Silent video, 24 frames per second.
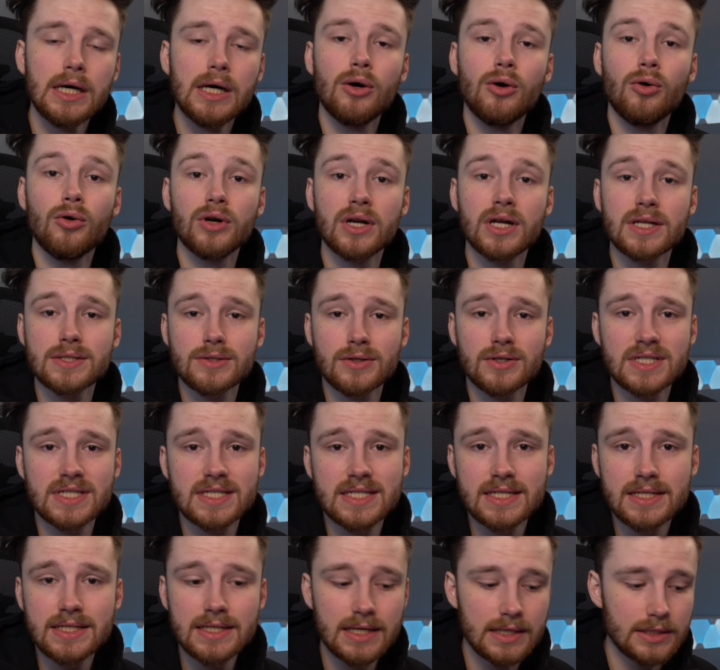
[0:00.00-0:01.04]
Und
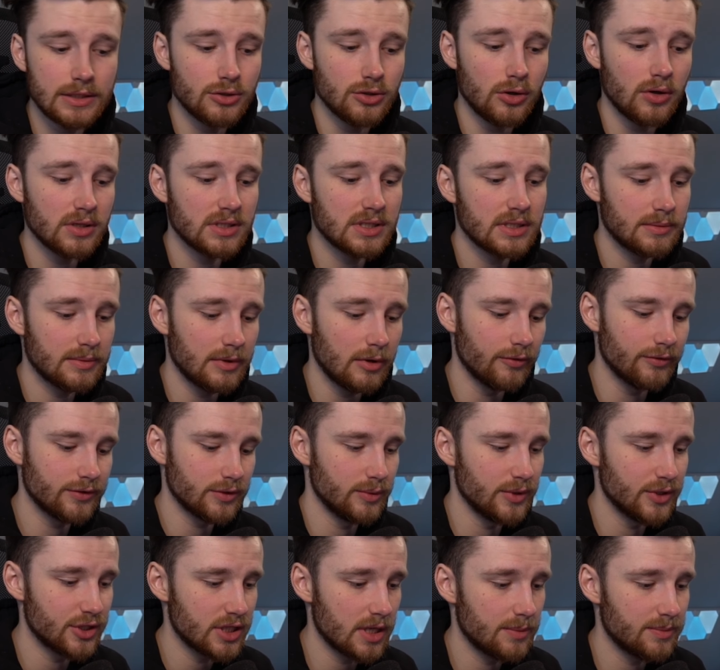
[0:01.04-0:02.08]
ansonsten dort auf
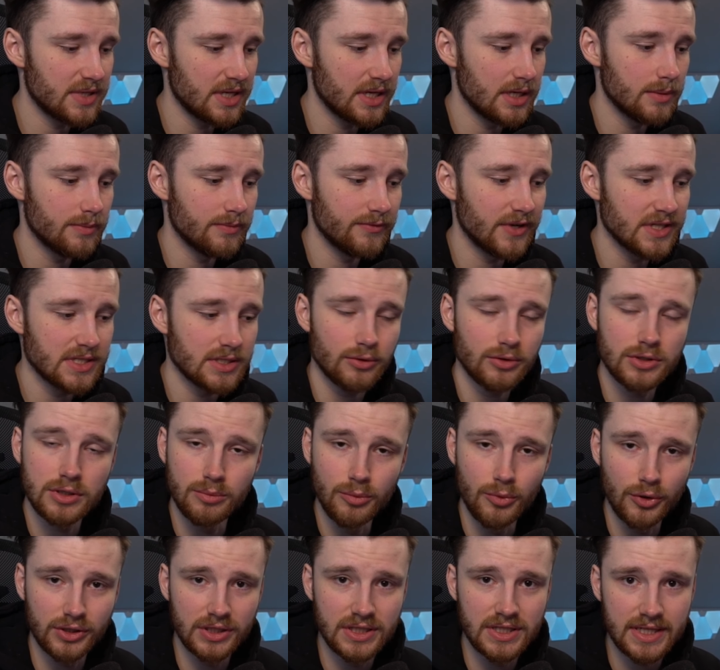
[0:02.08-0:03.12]
Twitch habt ihr ebenfalls auch die
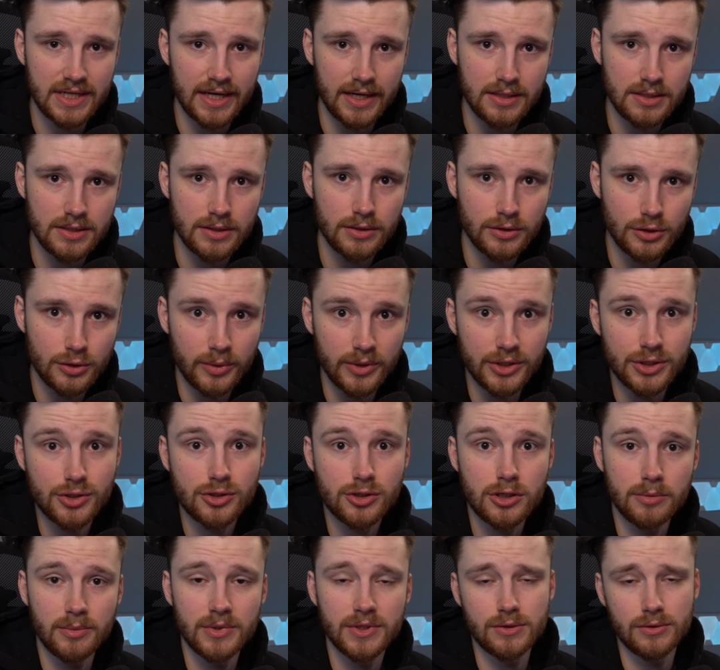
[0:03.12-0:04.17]
Möglichkeit,
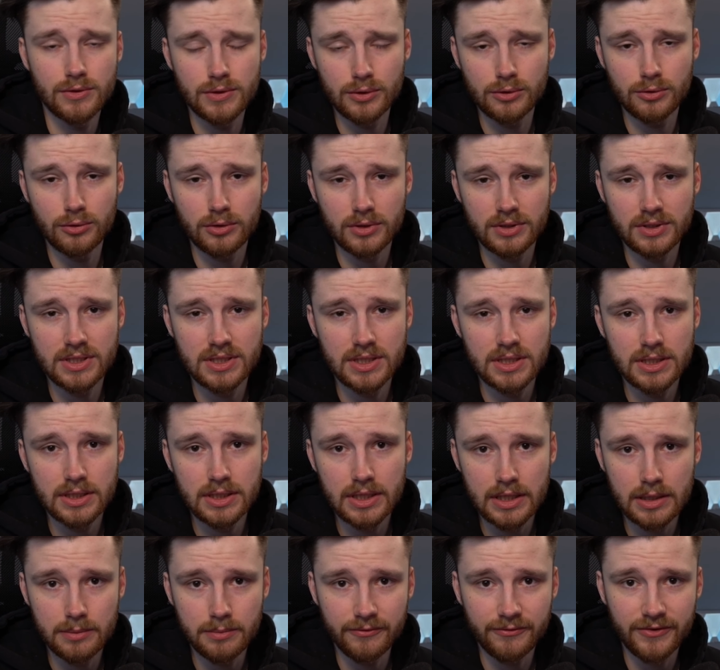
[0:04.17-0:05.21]
Twitch-Streamern zuzugucken, die
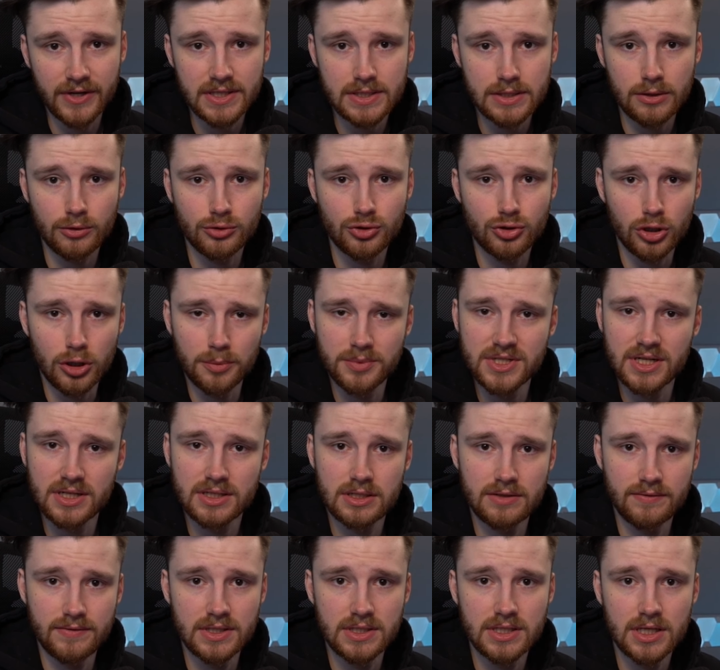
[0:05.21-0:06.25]
ebenfalls auch Jobs
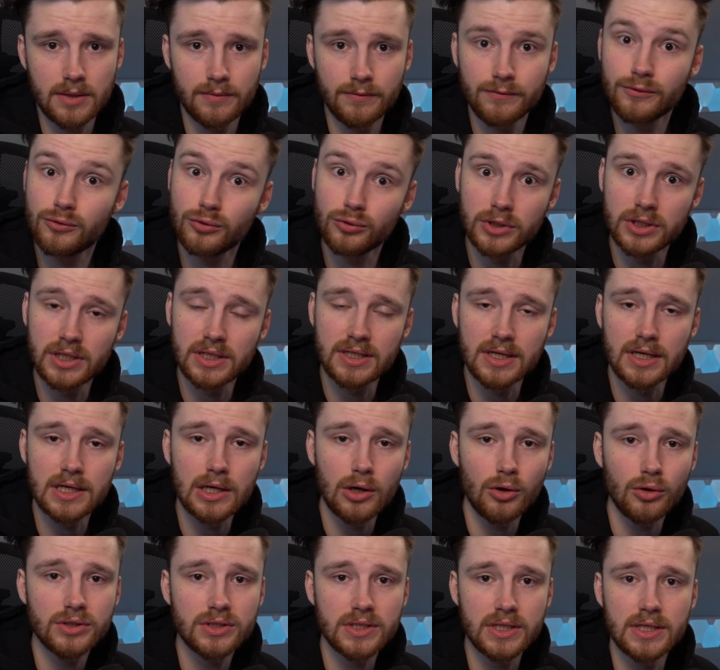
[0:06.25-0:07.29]
aktiviert haben, wo ihr dann
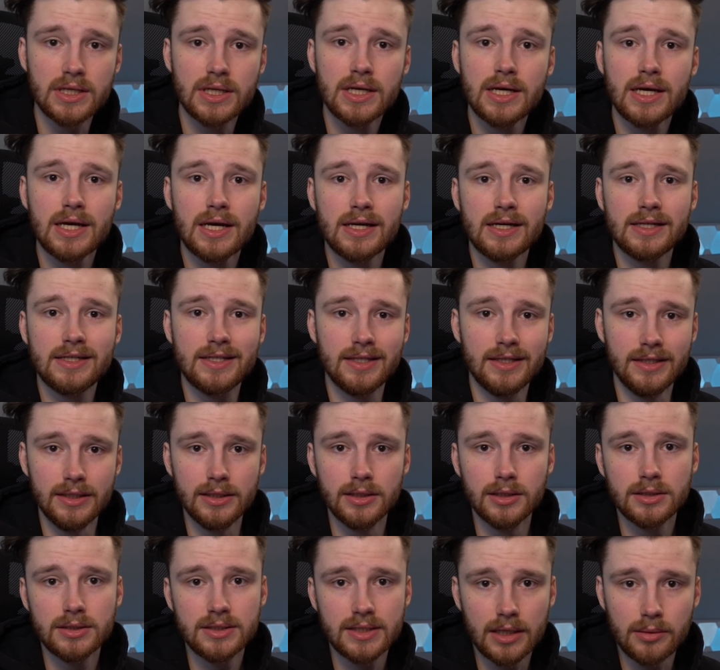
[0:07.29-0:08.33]
auch den
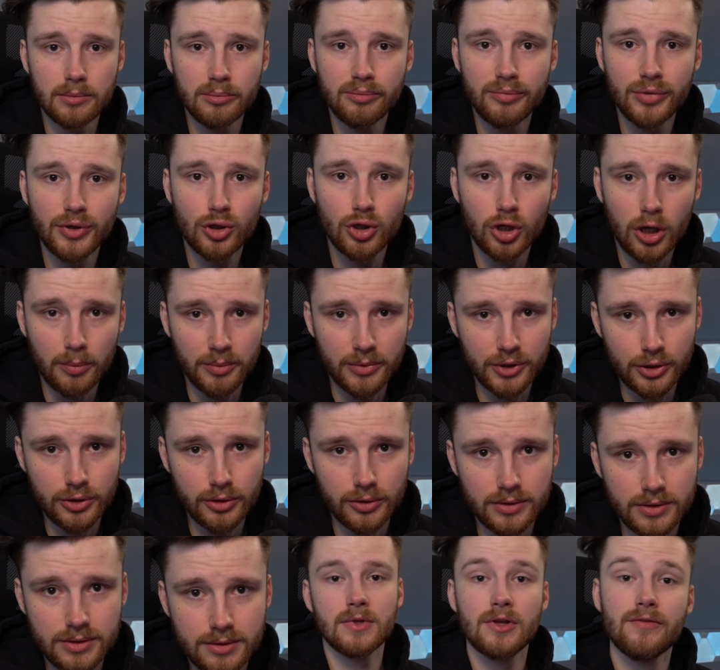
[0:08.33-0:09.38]
dann bekommen
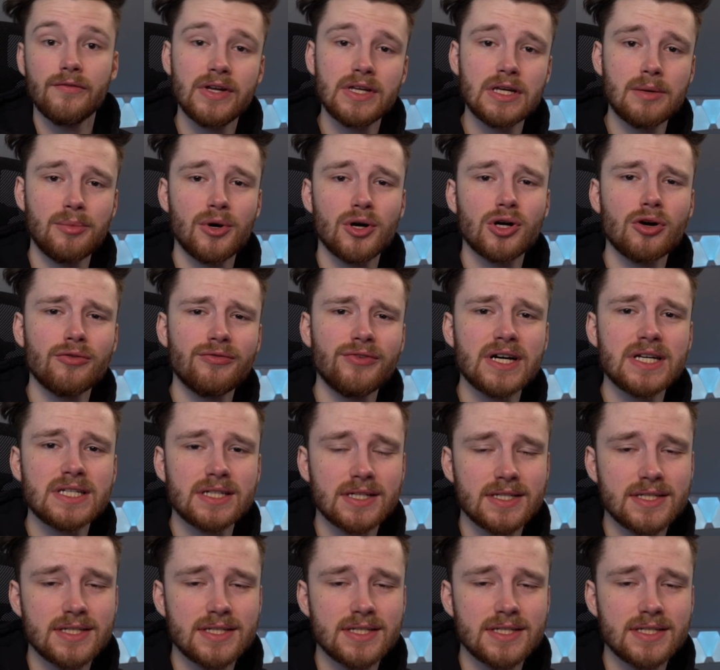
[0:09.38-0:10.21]
könnt. Wenn ihr Bock auf weiteren